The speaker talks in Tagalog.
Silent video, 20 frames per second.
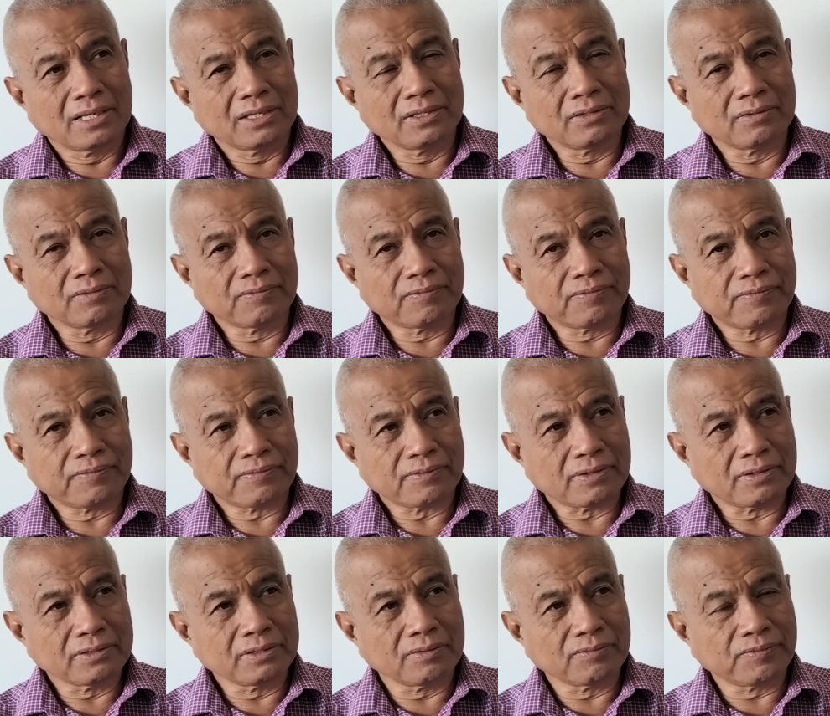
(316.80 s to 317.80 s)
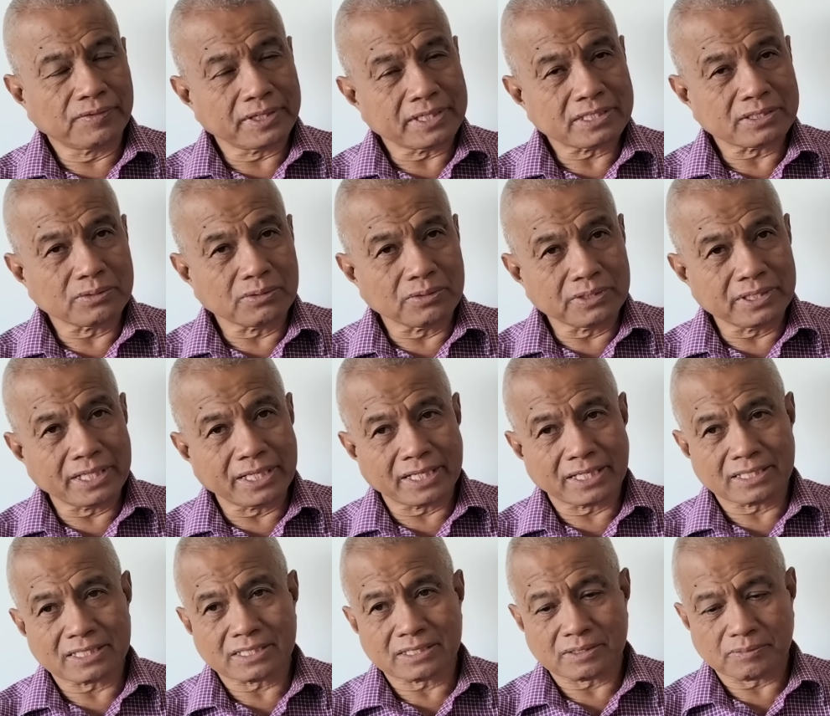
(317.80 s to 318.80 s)
yung yung first two
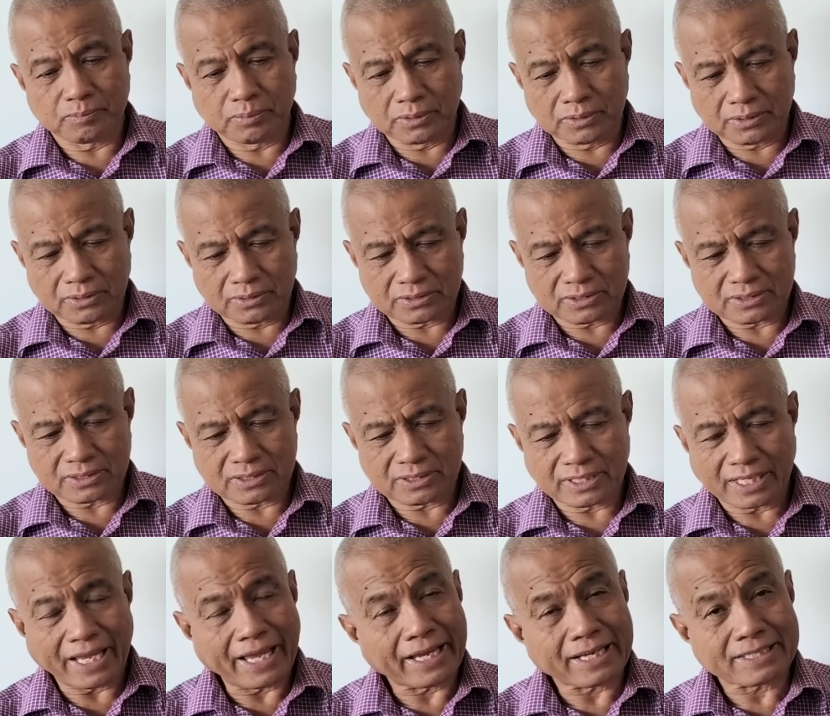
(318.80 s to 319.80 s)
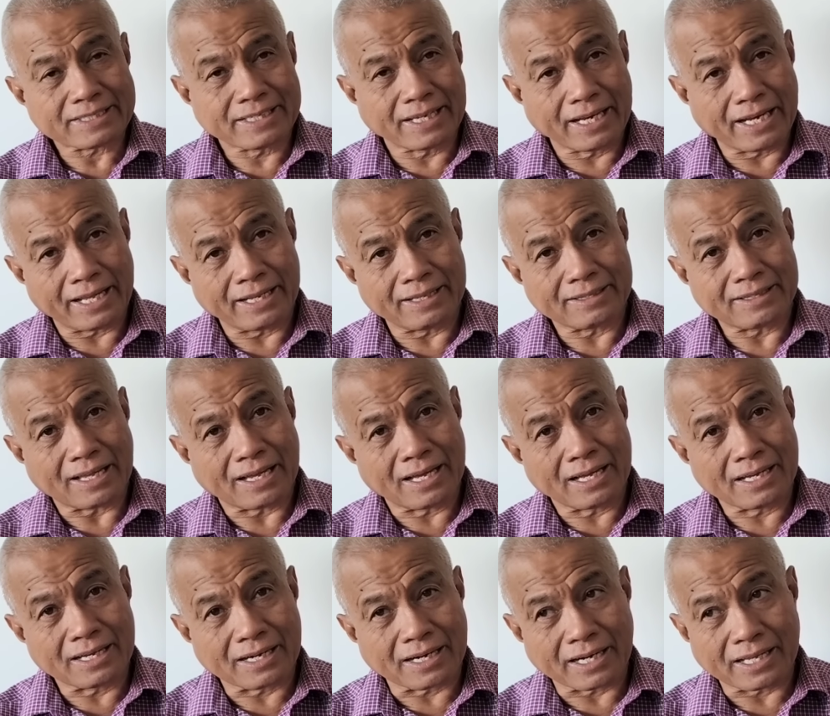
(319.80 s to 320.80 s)
years puro excellent
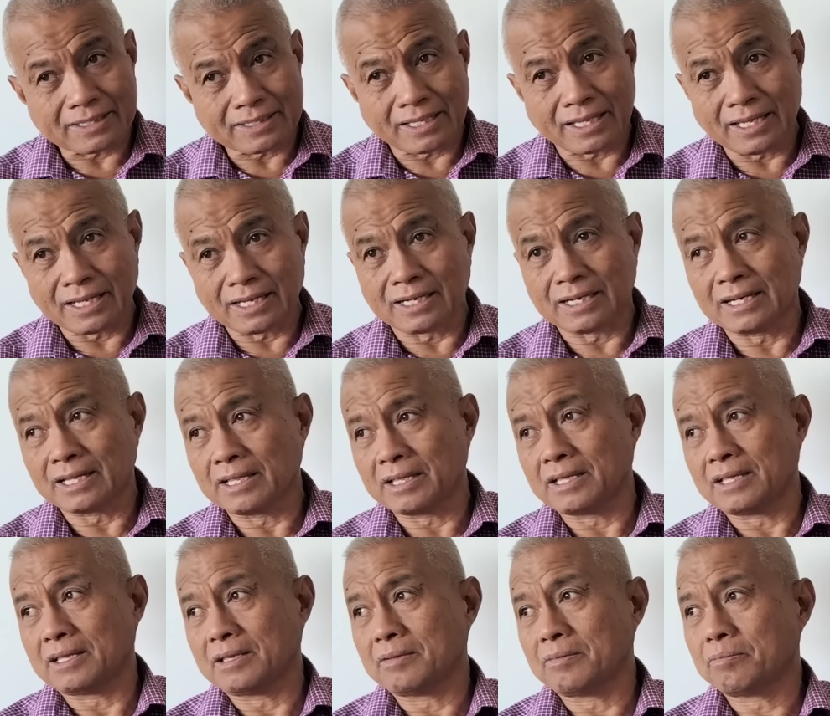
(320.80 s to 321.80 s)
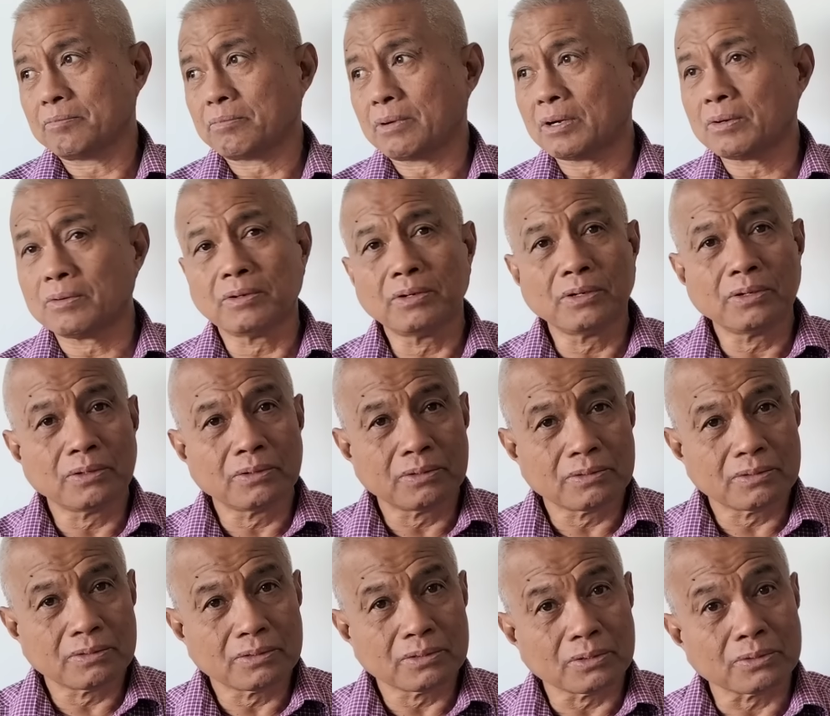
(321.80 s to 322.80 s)
ang rating ni
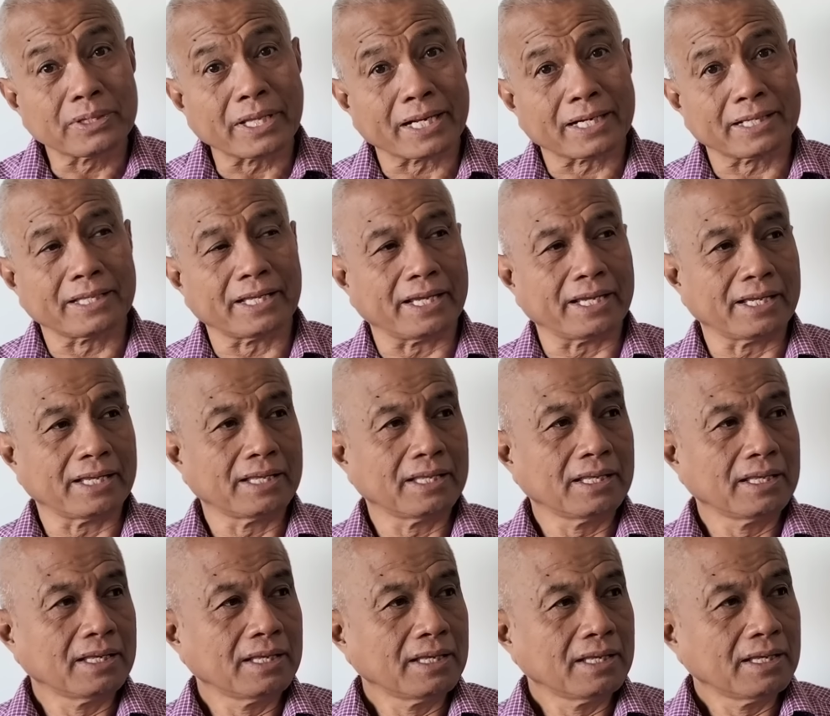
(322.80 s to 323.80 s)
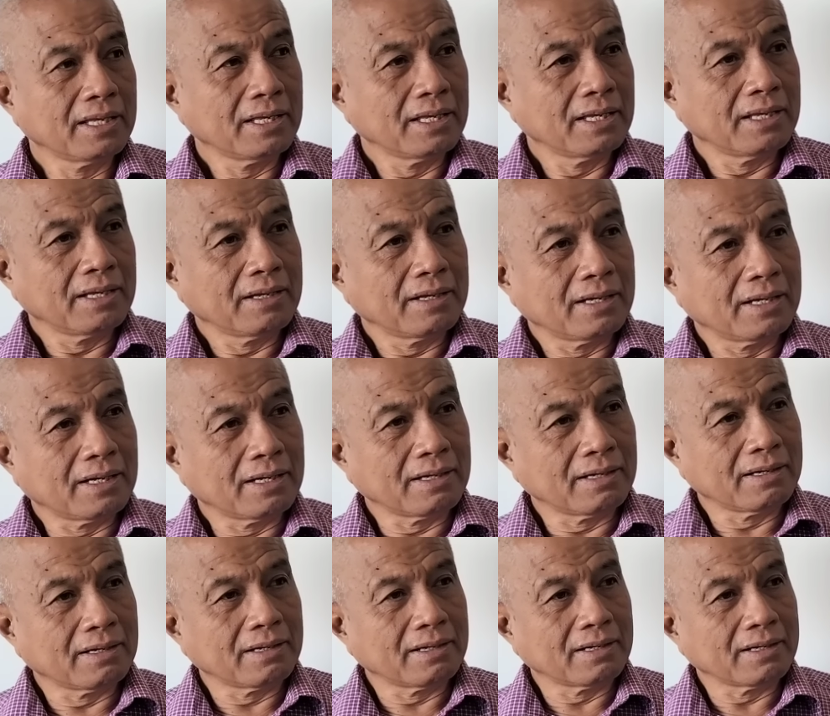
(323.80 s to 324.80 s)
Pangulong Duterte.
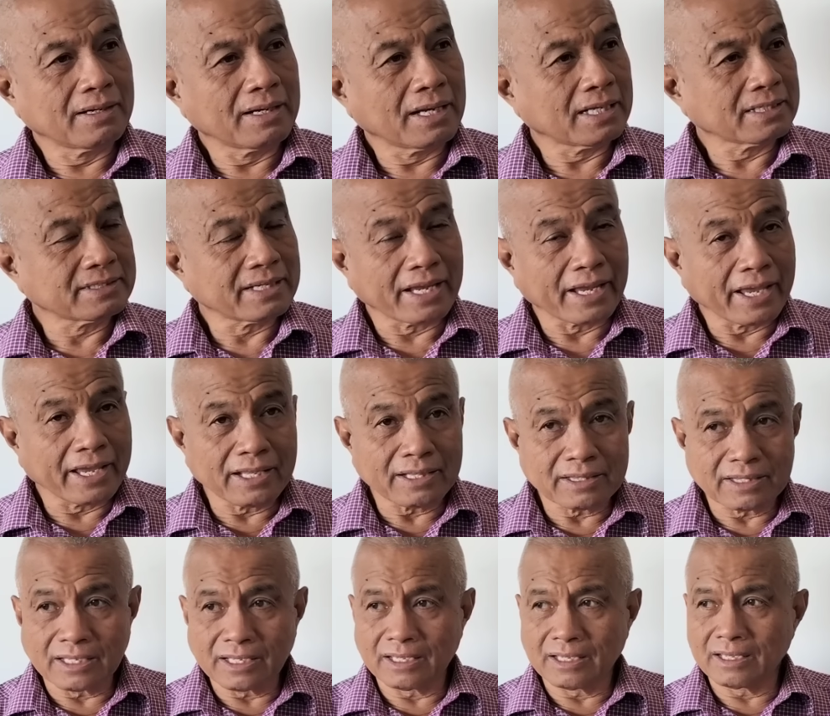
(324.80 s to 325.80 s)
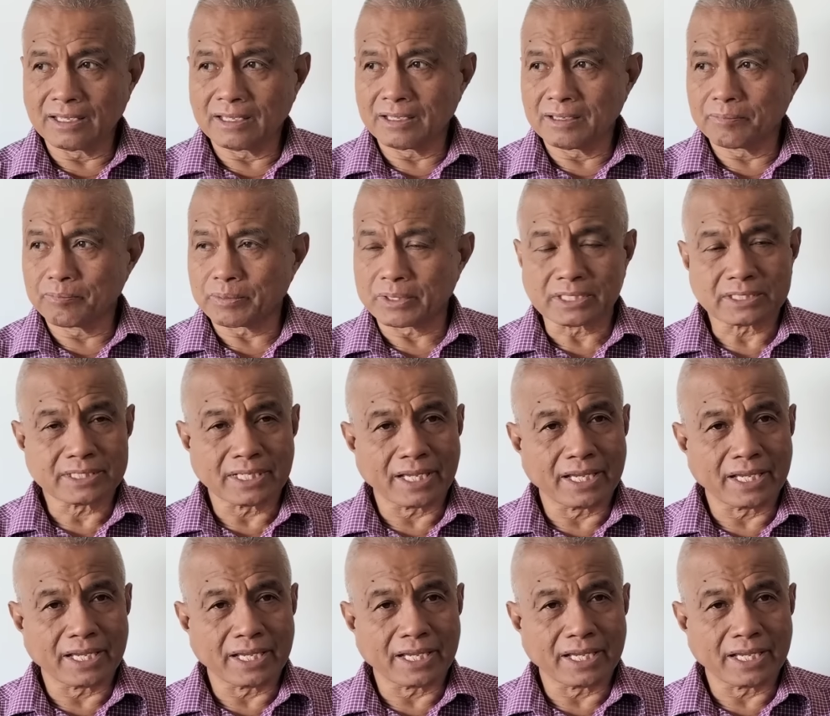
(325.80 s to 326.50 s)
Uh, nasa 80% uh,